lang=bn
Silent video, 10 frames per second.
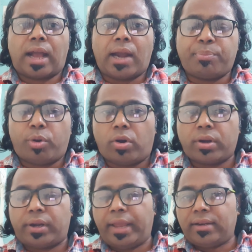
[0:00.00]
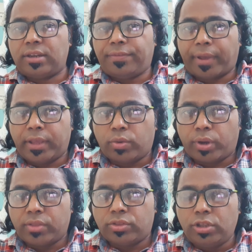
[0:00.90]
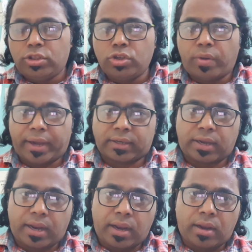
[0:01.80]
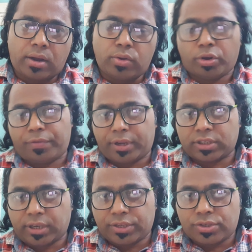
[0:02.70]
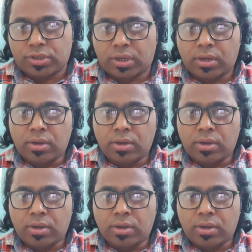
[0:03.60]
তারপর রেকটিফাই করে দ্বিতীয় একটা নোটিফিকেশন এসছে